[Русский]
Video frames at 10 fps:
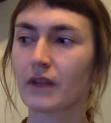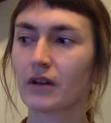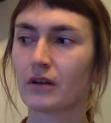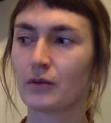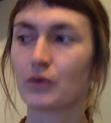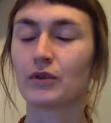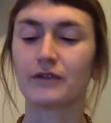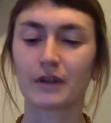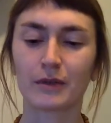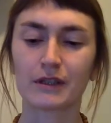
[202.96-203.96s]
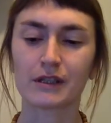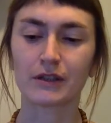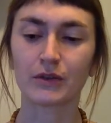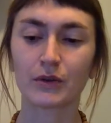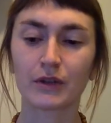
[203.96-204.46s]
а, много информации,
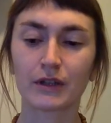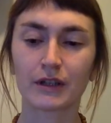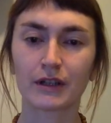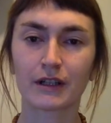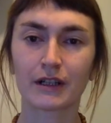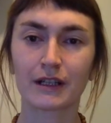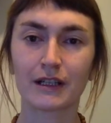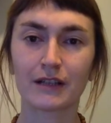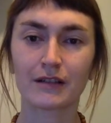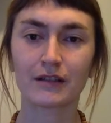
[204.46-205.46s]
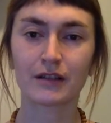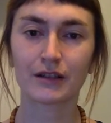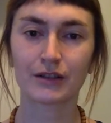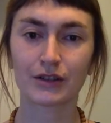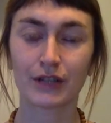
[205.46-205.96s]
но э,
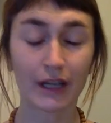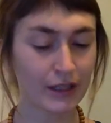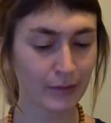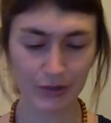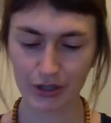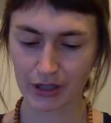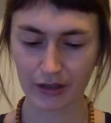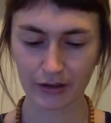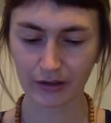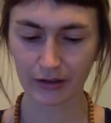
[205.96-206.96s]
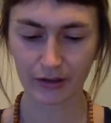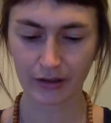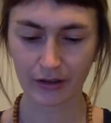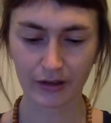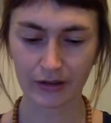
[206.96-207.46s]
это, я не пожалела
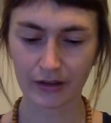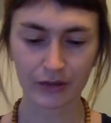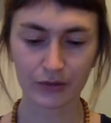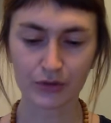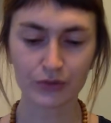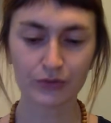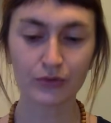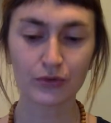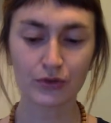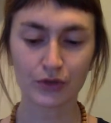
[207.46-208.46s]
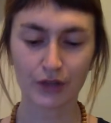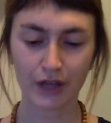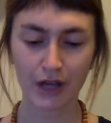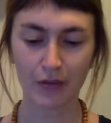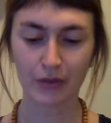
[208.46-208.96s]
ни на одну секунду, что я
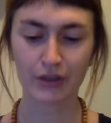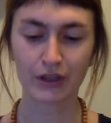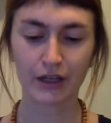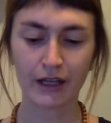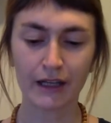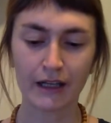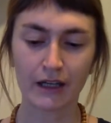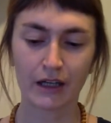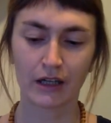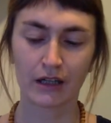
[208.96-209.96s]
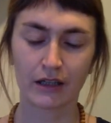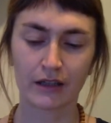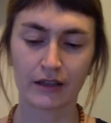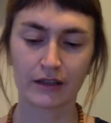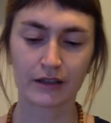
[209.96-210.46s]
пошла
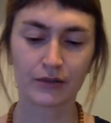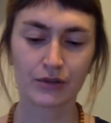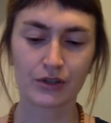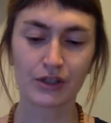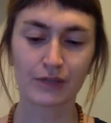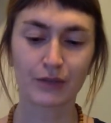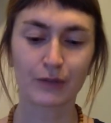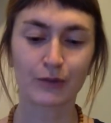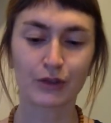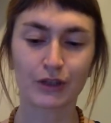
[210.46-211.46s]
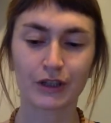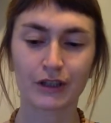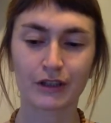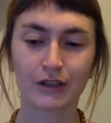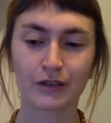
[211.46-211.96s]
э, учиться, потому что
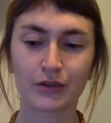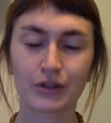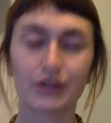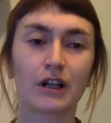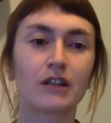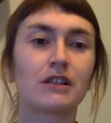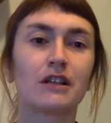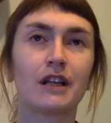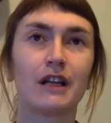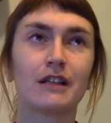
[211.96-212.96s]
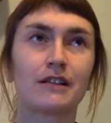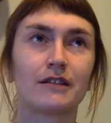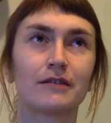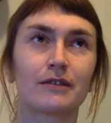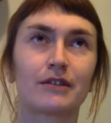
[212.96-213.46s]
это очень классные
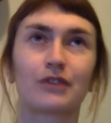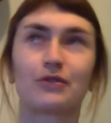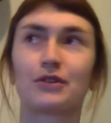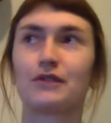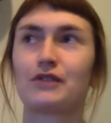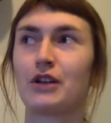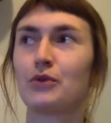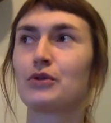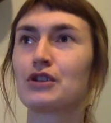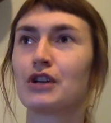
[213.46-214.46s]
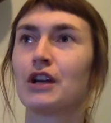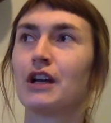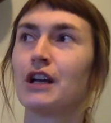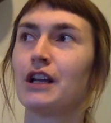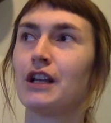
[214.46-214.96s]
рельсы, на которые ты встаешь
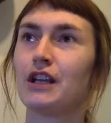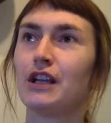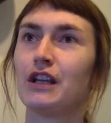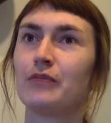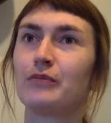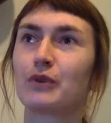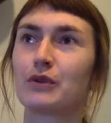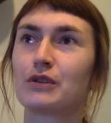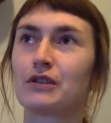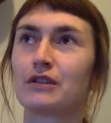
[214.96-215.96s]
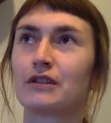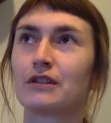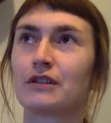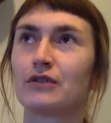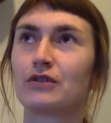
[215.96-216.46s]
и
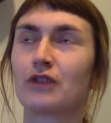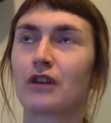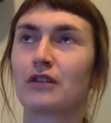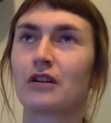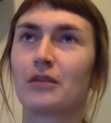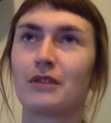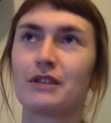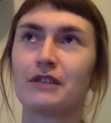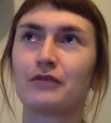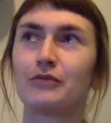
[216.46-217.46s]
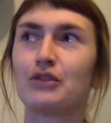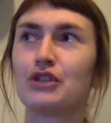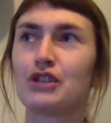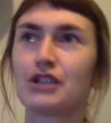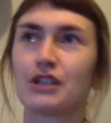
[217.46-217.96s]
просто вот как локомотив
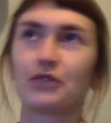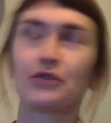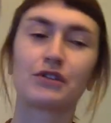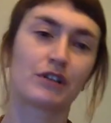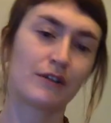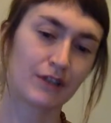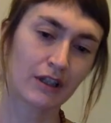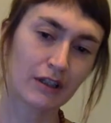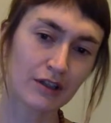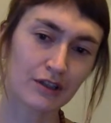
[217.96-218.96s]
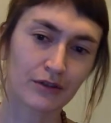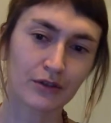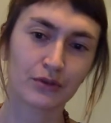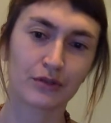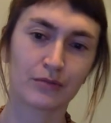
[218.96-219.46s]
мучишься. Ну, то есть это зависит от каждого,
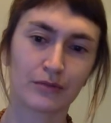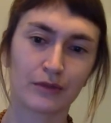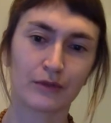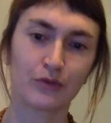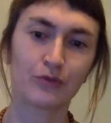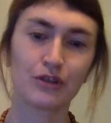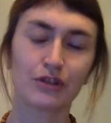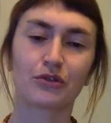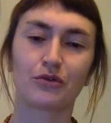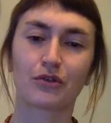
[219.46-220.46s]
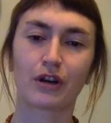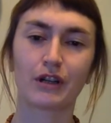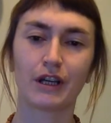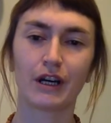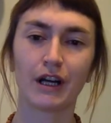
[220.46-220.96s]
кто-то там вот мчится, кто-то,
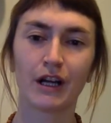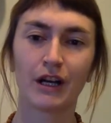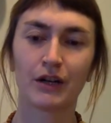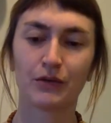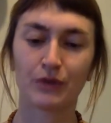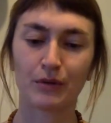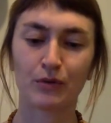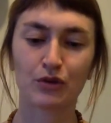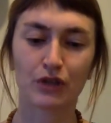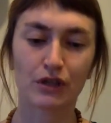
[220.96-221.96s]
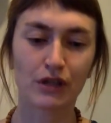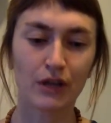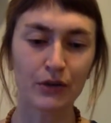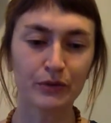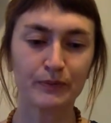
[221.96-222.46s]
как я, ну, там немножко
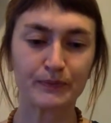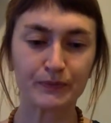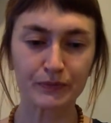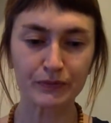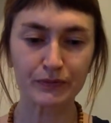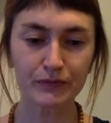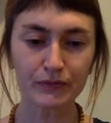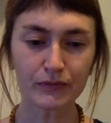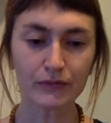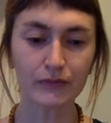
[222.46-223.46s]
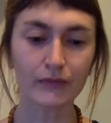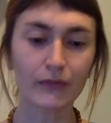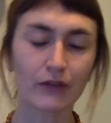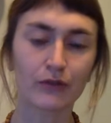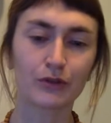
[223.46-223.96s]
отстает.
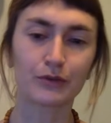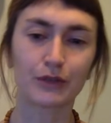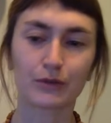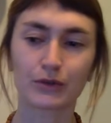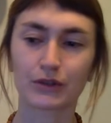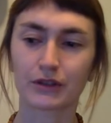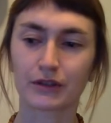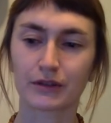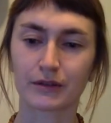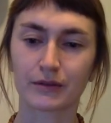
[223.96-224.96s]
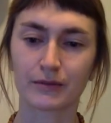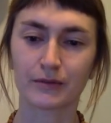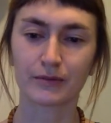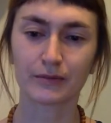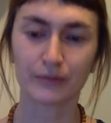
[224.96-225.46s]
Вот, потому что
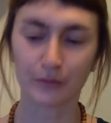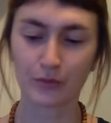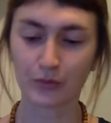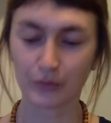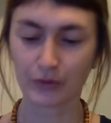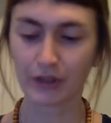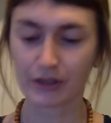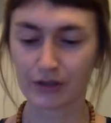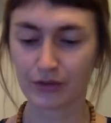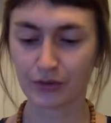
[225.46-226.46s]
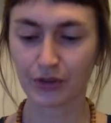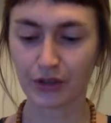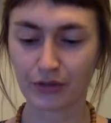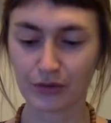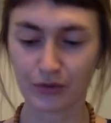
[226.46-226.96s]
есть и
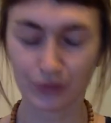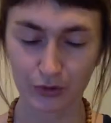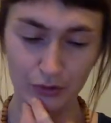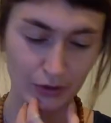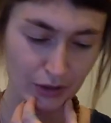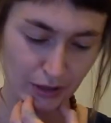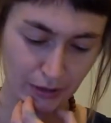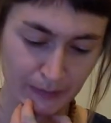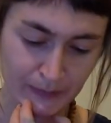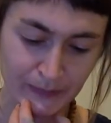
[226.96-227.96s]
другие, очень много других дел.